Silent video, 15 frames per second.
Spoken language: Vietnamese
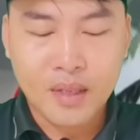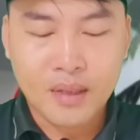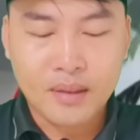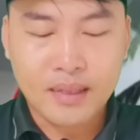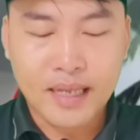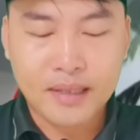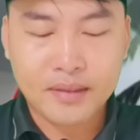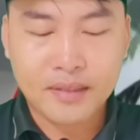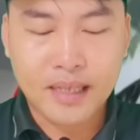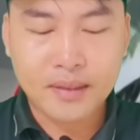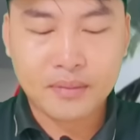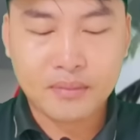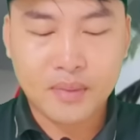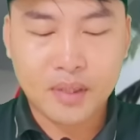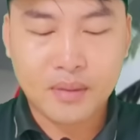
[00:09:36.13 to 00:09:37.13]
Danh
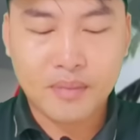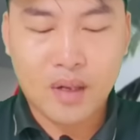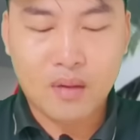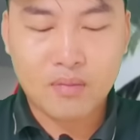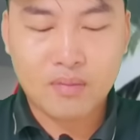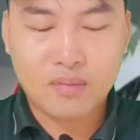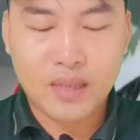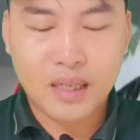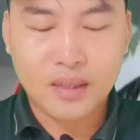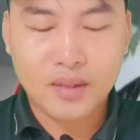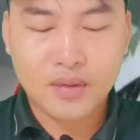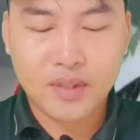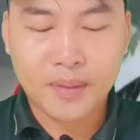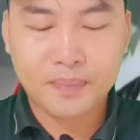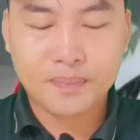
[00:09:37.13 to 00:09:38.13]
sách 11 kênh
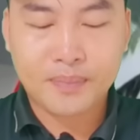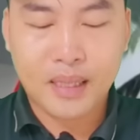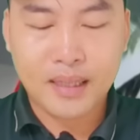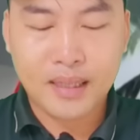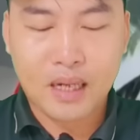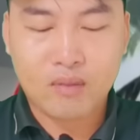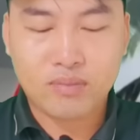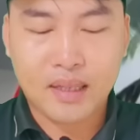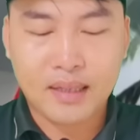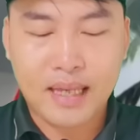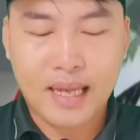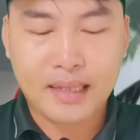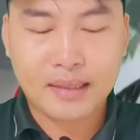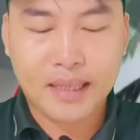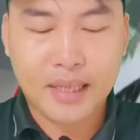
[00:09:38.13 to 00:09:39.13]
youtube tấn công Đinh
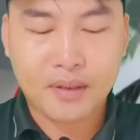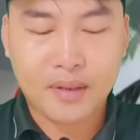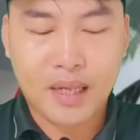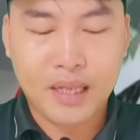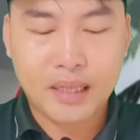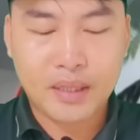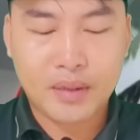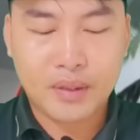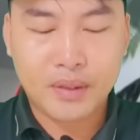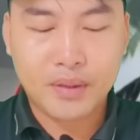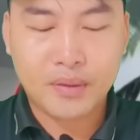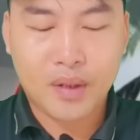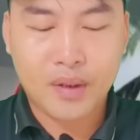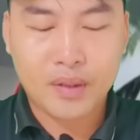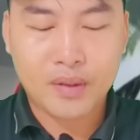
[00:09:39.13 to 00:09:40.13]
Lan theo lời
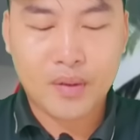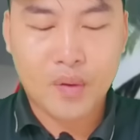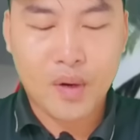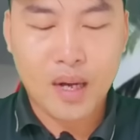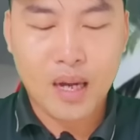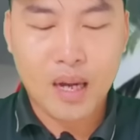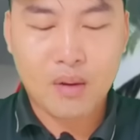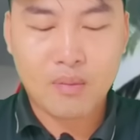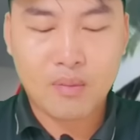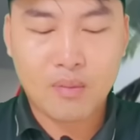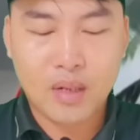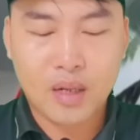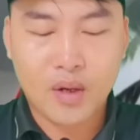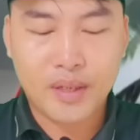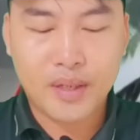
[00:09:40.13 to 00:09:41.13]
kêu gọi của
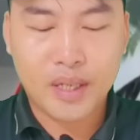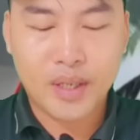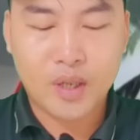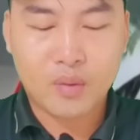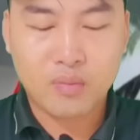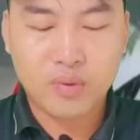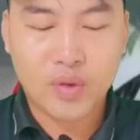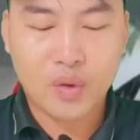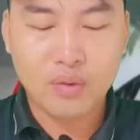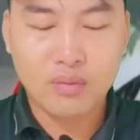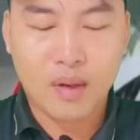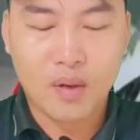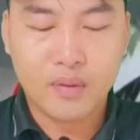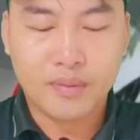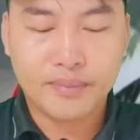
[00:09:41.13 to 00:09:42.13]
ông Huỳnh Y Dũng chủ
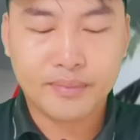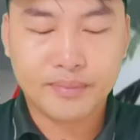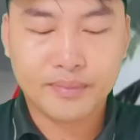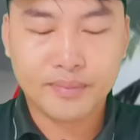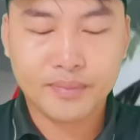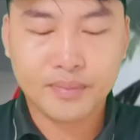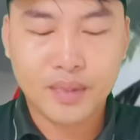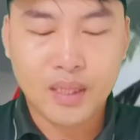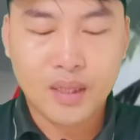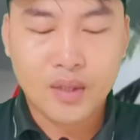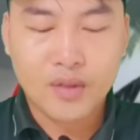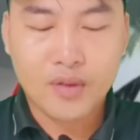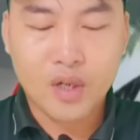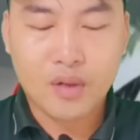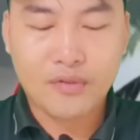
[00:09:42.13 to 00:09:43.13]
mưu ừ
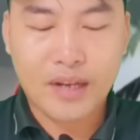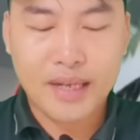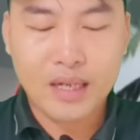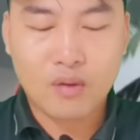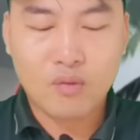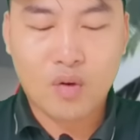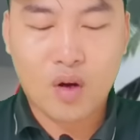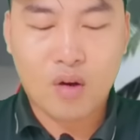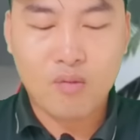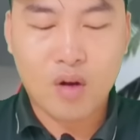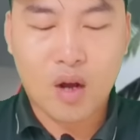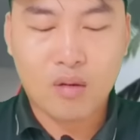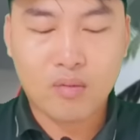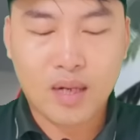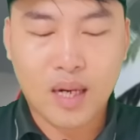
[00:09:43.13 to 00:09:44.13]
do vậy ông
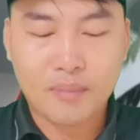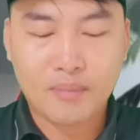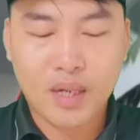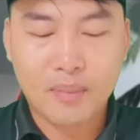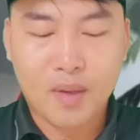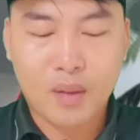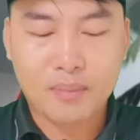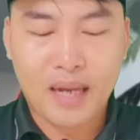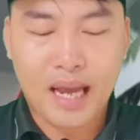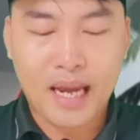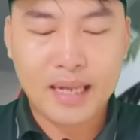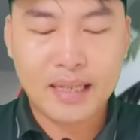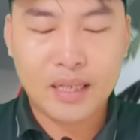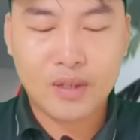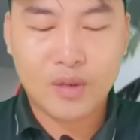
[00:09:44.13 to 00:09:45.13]
khôn hồn công cái mồm
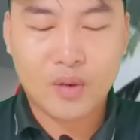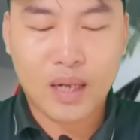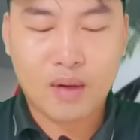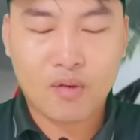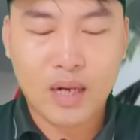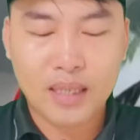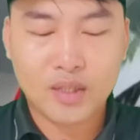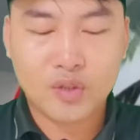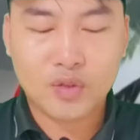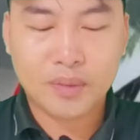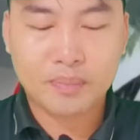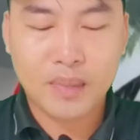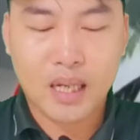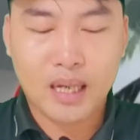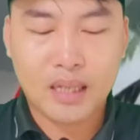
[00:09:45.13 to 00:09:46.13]
lại và yêu cầu các
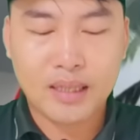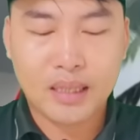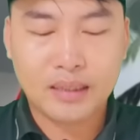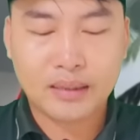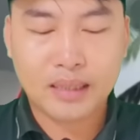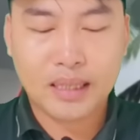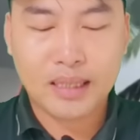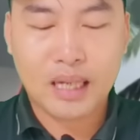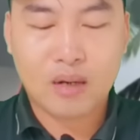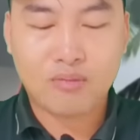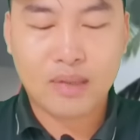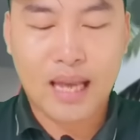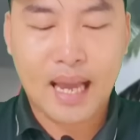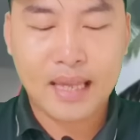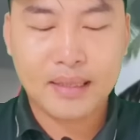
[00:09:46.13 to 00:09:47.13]
youtuber dừng tấn
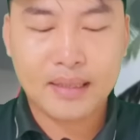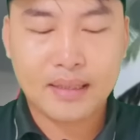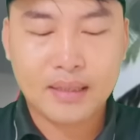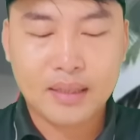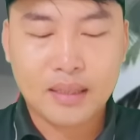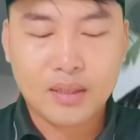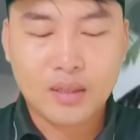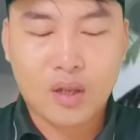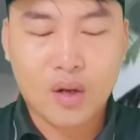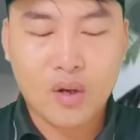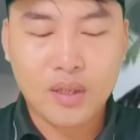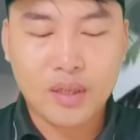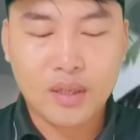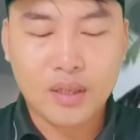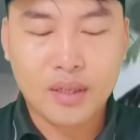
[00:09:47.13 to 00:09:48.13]
công lại
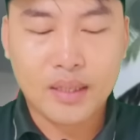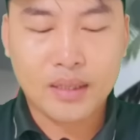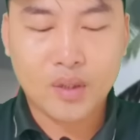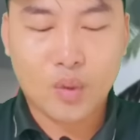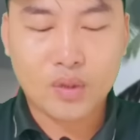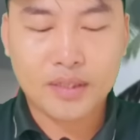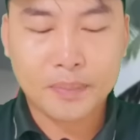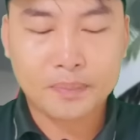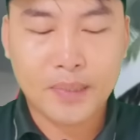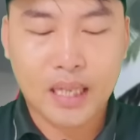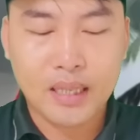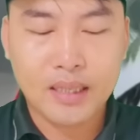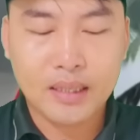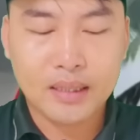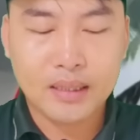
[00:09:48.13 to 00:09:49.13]
thôi người đi tù sắp
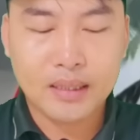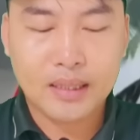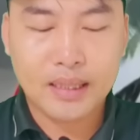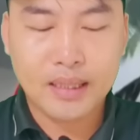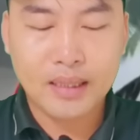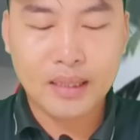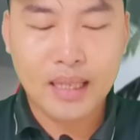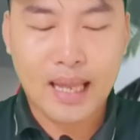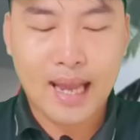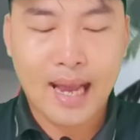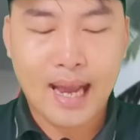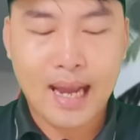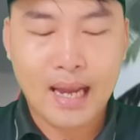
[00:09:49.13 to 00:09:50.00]
tới chính là